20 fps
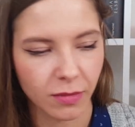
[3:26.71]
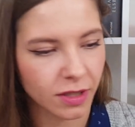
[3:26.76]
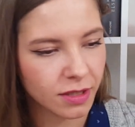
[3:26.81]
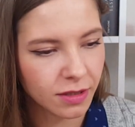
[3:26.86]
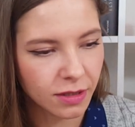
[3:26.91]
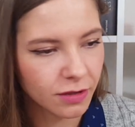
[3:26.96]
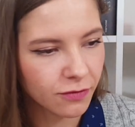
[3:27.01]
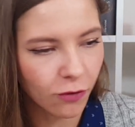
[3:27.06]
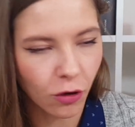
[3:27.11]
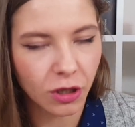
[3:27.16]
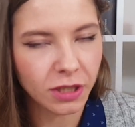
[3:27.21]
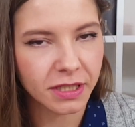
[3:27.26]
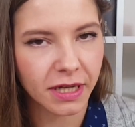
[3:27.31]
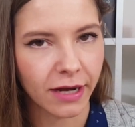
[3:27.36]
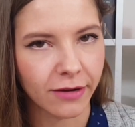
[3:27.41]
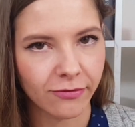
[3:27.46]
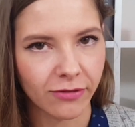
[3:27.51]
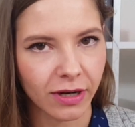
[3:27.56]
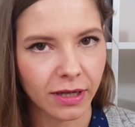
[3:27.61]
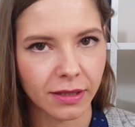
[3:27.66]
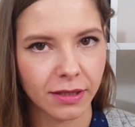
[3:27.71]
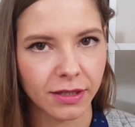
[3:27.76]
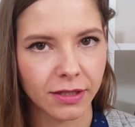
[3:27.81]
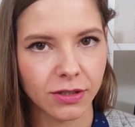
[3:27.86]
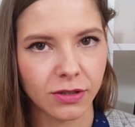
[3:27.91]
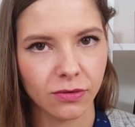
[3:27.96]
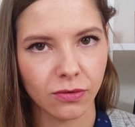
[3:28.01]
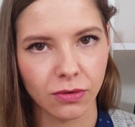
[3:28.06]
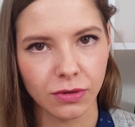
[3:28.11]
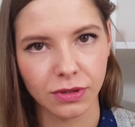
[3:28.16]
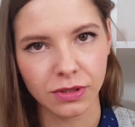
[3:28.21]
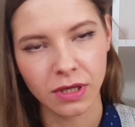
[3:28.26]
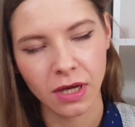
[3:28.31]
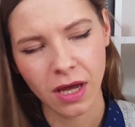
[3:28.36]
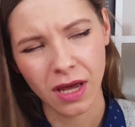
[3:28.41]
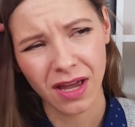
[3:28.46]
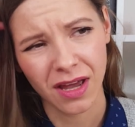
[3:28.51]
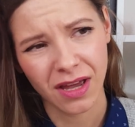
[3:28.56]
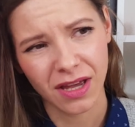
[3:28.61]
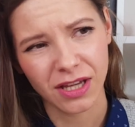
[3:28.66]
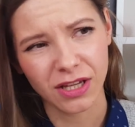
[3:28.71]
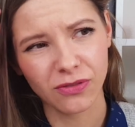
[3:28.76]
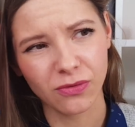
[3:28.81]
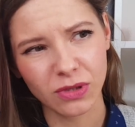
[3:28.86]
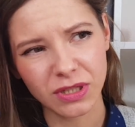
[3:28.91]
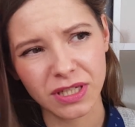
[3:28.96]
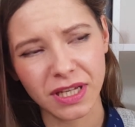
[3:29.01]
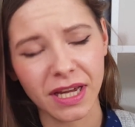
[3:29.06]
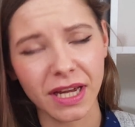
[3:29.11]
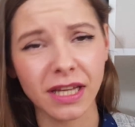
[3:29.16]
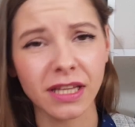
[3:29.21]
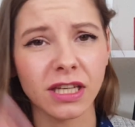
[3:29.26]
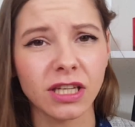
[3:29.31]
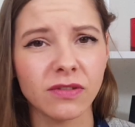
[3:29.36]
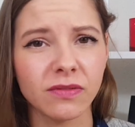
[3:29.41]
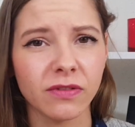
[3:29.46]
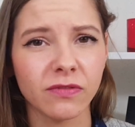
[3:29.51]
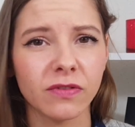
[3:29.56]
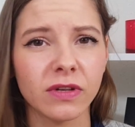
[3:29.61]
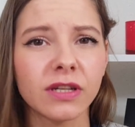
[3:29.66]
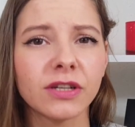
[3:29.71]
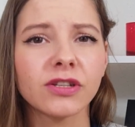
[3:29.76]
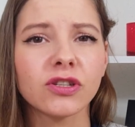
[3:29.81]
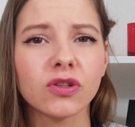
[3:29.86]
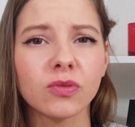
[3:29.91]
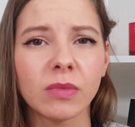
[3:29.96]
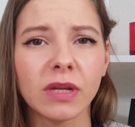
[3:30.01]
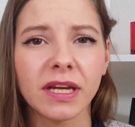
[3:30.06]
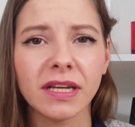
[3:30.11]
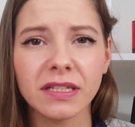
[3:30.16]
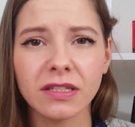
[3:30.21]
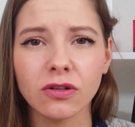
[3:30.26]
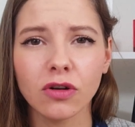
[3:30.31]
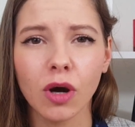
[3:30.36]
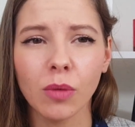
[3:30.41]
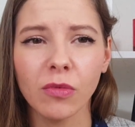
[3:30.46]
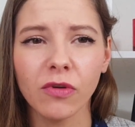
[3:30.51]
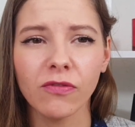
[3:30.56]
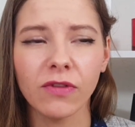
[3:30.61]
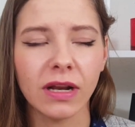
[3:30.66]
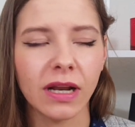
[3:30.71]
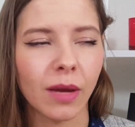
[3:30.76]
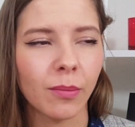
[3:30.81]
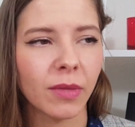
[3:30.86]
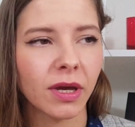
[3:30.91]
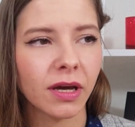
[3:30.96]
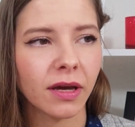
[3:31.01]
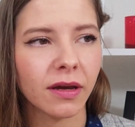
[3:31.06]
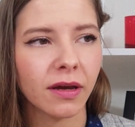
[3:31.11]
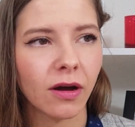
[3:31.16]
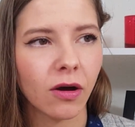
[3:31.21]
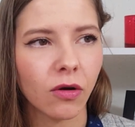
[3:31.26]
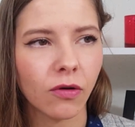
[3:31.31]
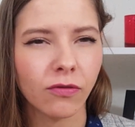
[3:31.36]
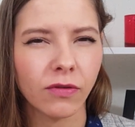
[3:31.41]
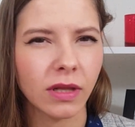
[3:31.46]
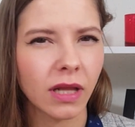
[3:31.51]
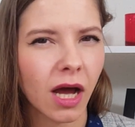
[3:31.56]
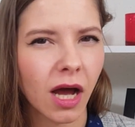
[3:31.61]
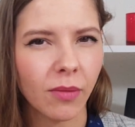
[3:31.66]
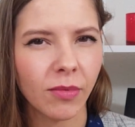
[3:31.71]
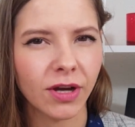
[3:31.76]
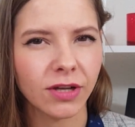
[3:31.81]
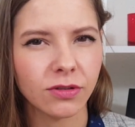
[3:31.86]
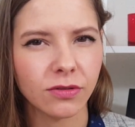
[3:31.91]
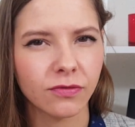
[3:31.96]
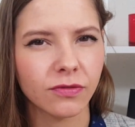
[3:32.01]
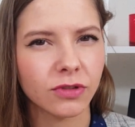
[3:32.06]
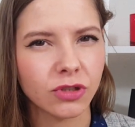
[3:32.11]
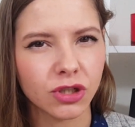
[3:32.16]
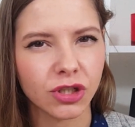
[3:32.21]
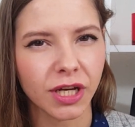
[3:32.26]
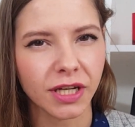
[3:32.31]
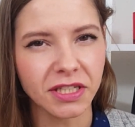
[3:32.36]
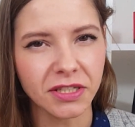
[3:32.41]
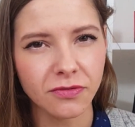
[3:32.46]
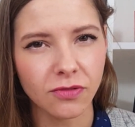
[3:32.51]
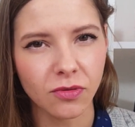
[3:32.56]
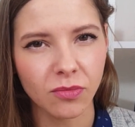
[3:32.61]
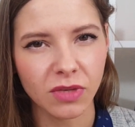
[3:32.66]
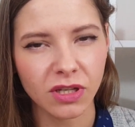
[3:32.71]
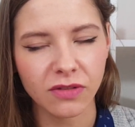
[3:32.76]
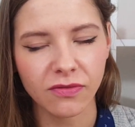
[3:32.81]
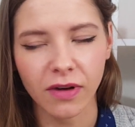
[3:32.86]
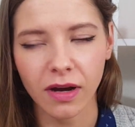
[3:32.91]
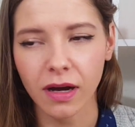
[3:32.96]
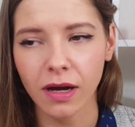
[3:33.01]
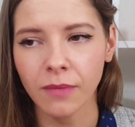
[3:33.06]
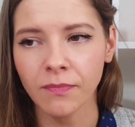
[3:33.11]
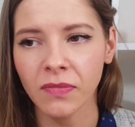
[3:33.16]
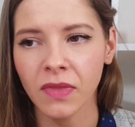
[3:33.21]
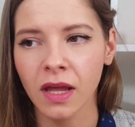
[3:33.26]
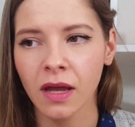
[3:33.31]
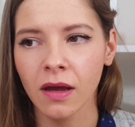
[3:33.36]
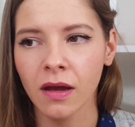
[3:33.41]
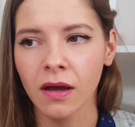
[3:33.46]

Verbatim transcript: Ich, ich wollte einfach nicht. Und ich wusste eh nicht, wie viel ich zum Lesen komme, weil Amerika auch viel Arbeit und viel Stress für mich war.